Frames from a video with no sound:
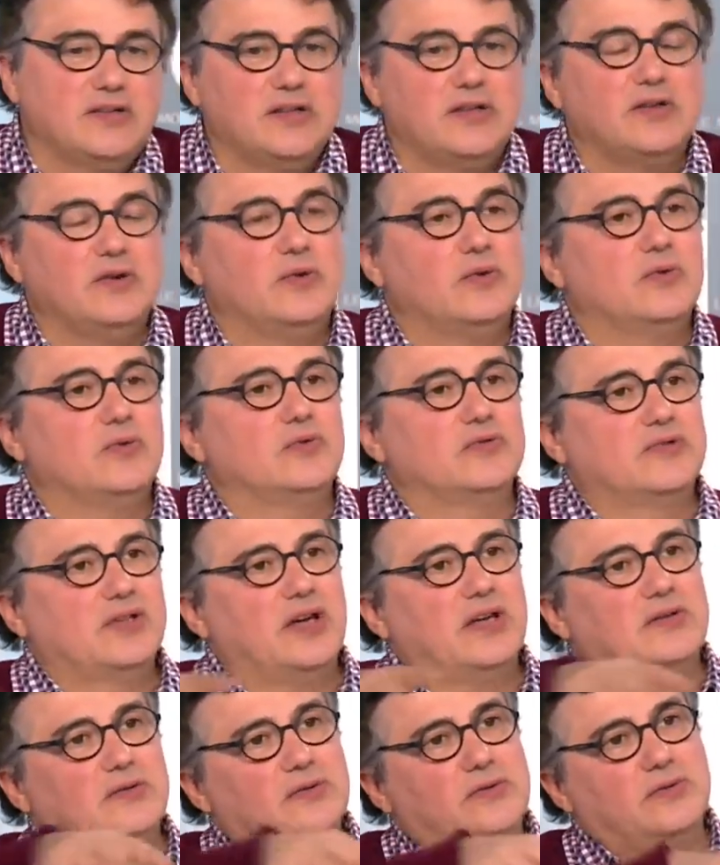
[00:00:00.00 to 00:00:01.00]
été en
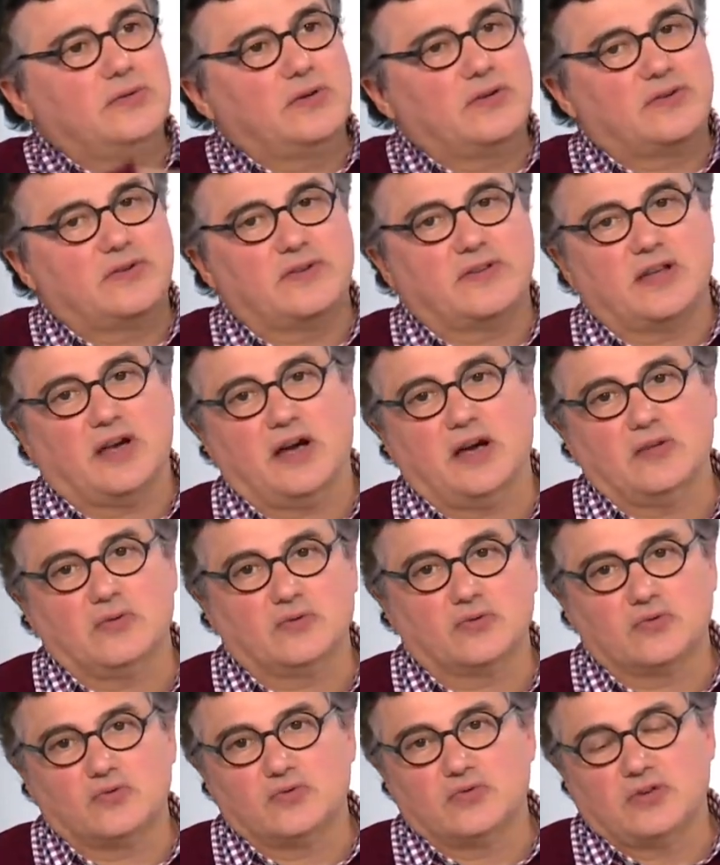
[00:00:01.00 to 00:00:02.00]
contact de, etc.
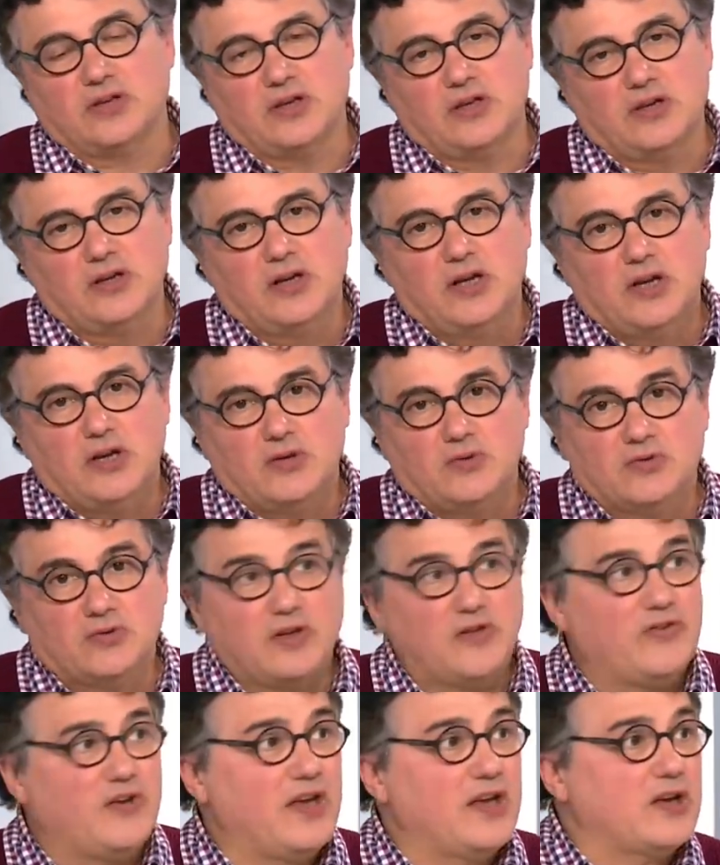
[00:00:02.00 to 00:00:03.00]
Donc tout est,
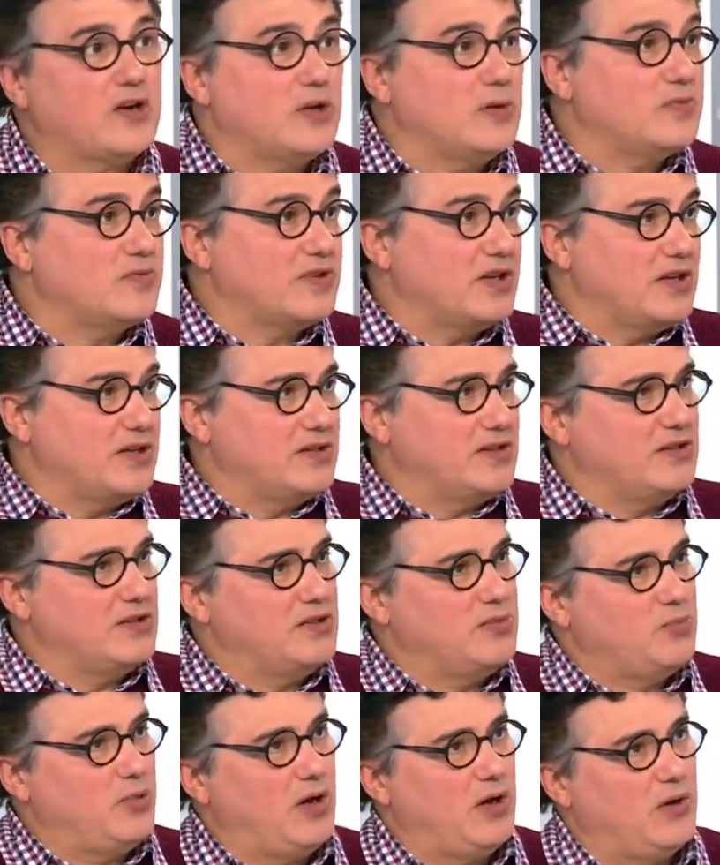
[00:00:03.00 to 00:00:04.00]
tout est fait. Et comme ça a été
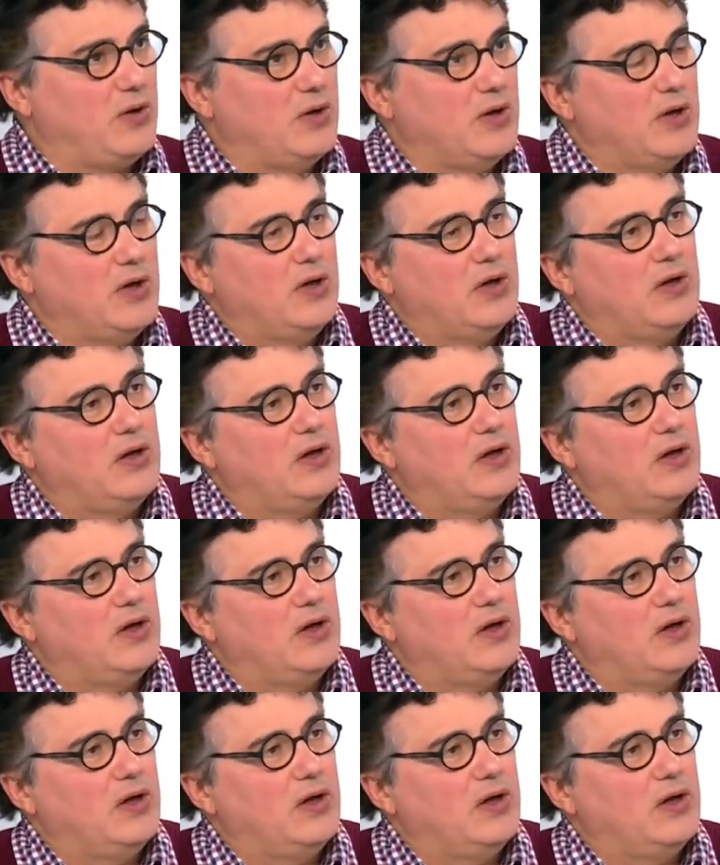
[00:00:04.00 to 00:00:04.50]
dit par